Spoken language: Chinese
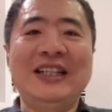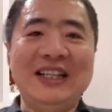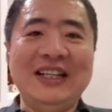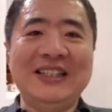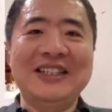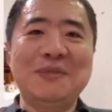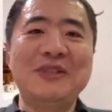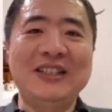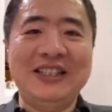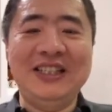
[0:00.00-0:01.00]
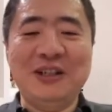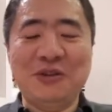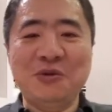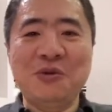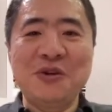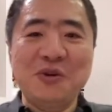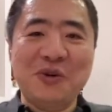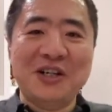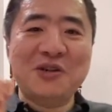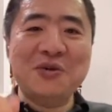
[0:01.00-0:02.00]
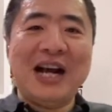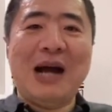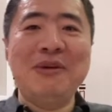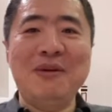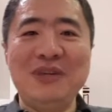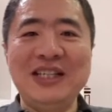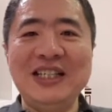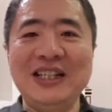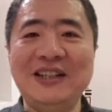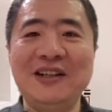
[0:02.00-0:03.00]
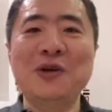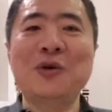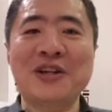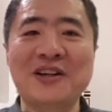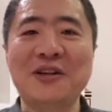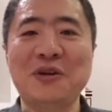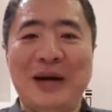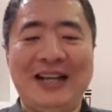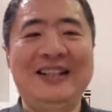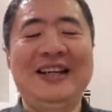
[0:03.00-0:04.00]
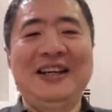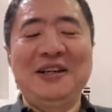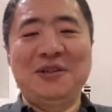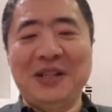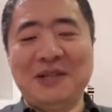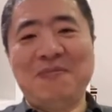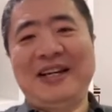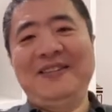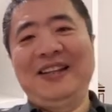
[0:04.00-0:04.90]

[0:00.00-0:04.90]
那那那怎么能体现出我使用卡片笔记的这个优势呢，对吧？所以怎么办？